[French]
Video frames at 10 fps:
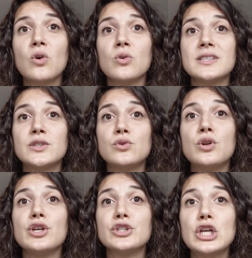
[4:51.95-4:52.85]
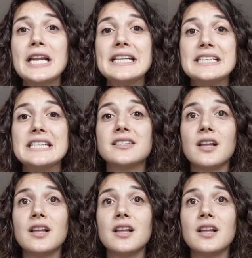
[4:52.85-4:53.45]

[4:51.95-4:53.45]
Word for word: constitue le seul indice